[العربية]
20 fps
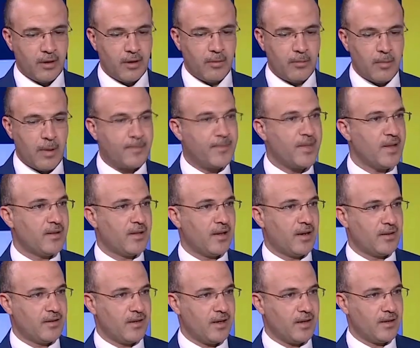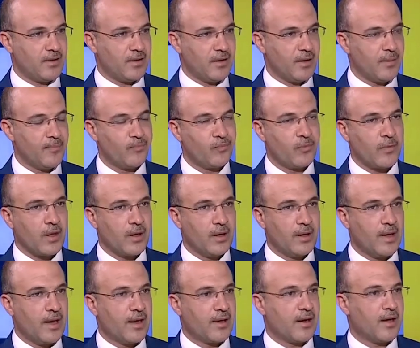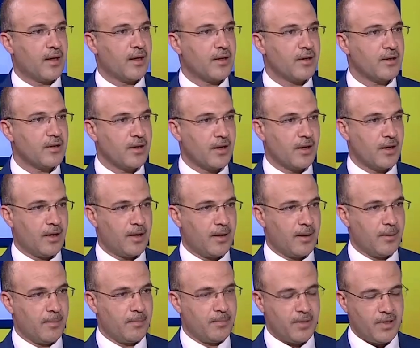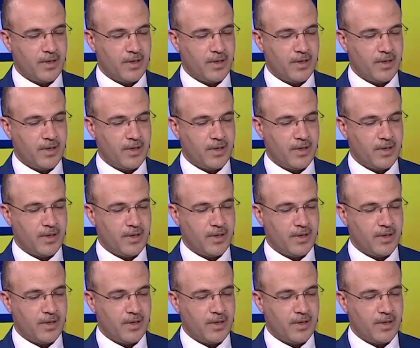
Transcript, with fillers: ما بتقدري تاخذي القرار آه،